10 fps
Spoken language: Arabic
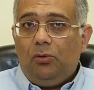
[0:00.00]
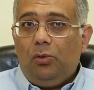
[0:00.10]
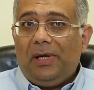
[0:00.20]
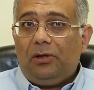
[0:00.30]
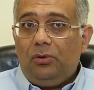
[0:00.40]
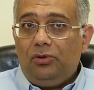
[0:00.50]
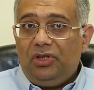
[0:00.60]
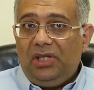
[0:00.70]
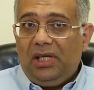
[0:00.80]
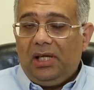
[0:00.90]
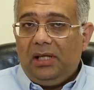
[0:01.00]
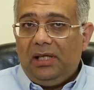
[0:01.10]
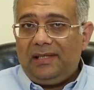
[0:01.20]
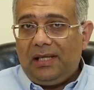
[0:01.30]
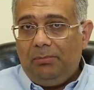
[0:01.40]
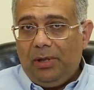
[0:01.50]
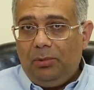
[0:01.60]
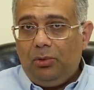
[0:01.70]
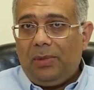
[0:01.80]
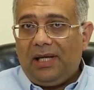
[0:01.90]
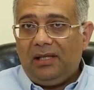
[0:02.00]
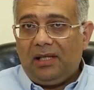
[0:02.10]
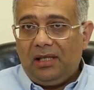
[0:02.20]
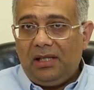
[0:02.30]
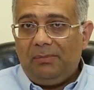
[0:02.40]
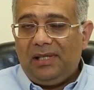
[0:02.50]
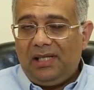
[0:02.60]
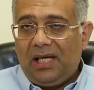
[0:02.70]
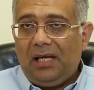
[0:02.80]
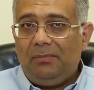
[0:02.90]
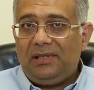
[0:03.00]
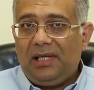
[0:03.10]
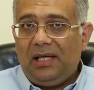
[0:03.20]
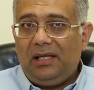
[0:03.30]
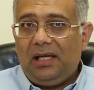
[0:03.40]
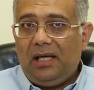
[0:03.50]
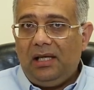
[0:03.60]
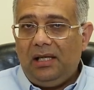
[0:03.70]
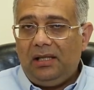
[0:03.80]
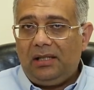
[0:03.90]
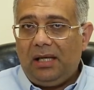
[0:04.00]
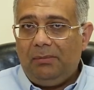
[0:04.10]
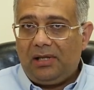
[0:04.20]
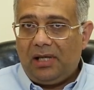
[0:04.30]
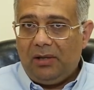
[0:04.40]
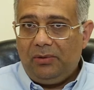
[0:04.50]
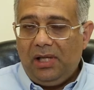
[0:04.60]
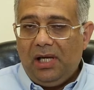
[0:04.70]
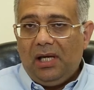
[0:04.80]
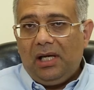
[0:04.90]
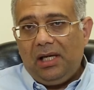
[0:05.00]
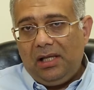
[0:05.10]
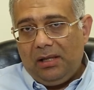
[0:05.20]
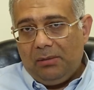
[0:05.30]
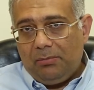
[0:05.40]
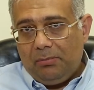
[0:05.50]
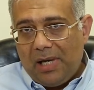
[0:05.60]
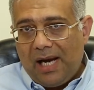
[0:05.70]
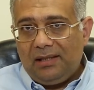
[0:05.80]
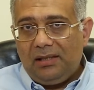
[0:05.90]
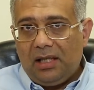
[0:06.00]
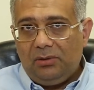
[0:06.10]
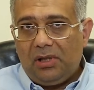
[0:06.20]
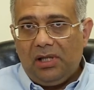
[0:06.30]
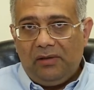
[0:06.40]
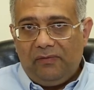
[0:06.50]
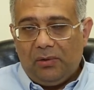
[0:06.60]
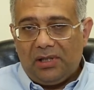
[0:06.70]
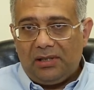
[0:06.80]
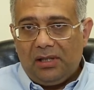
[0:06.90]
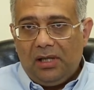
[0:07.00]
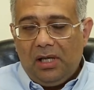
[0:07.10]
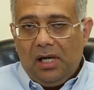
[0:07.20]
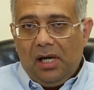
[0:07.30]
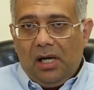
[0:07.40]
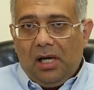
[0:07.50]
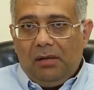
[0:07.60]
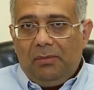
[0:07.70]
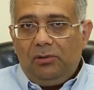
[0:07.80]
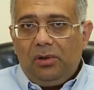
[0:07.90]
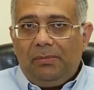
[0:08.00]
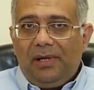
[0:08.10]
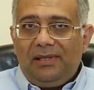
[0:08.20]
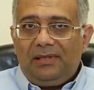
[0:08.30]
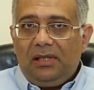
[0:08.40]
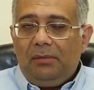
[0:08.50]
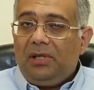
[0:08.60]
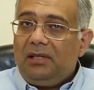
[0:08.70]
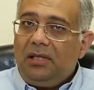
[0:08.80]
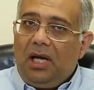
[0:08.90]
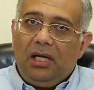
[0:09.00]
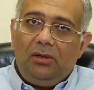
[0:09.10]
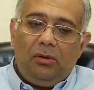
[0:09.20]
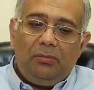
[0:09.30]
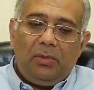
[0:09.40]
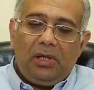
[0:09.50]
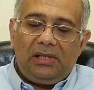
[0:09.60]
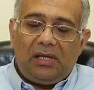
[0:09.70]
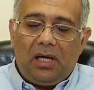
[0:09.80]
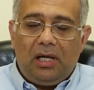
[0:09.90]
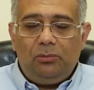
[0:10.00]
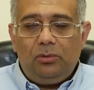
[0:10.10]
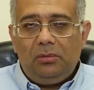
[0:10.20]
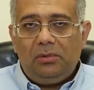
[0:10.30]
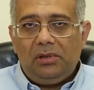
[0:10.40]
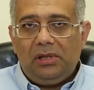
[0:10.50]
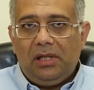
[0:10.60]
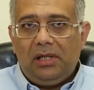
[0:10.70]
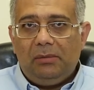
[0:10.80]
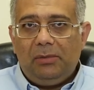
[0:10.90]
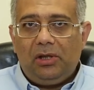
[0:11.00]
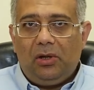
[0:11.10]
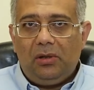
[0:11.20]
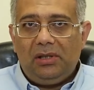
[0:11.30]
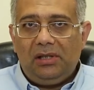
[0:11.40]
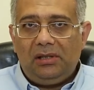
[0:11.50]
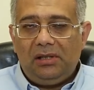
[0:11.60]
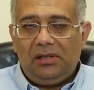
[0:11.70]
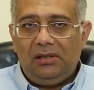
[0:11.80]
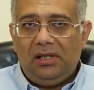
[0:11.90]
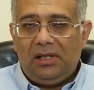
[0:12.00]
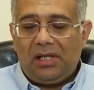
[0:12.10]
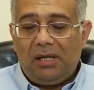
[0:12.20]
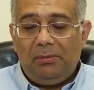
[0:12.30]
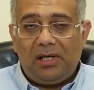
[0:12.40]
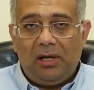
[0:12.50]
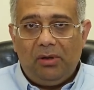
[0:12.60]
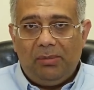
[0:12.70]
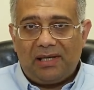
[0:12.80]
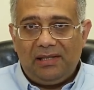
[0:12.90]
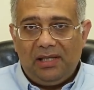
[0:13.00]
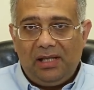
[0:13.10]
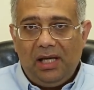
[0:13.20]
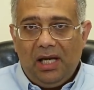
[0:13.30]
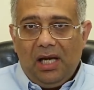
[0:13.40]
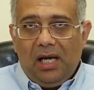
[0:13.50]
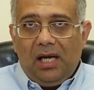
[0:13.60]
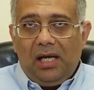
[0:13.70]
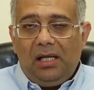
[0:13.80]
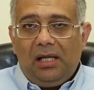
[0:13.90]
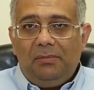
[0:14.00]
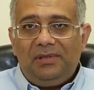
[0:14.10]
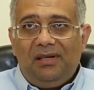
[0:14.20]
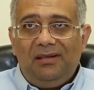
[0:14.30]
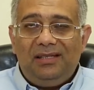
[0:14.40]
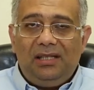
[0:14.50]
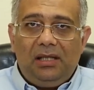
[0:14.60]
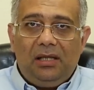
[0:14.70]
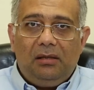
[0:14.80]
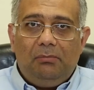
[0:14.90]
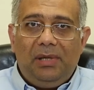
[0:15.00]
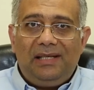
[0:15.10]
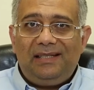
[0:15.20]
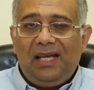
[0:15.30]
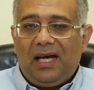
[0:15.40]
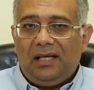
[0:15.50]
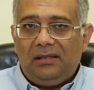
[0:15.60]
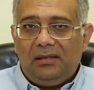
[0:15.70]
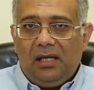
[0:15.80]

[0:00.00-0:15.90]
وما يكونش يسبب له بعد كده متاعب زي الالتهاب الرئوي اللي بعد ادوار الانفلونزا برضو كبار السن بننصح انهم يطعموا آه، من حقنه ضد الالتهاب الرئوي البكتيري الامصال دي بتساعد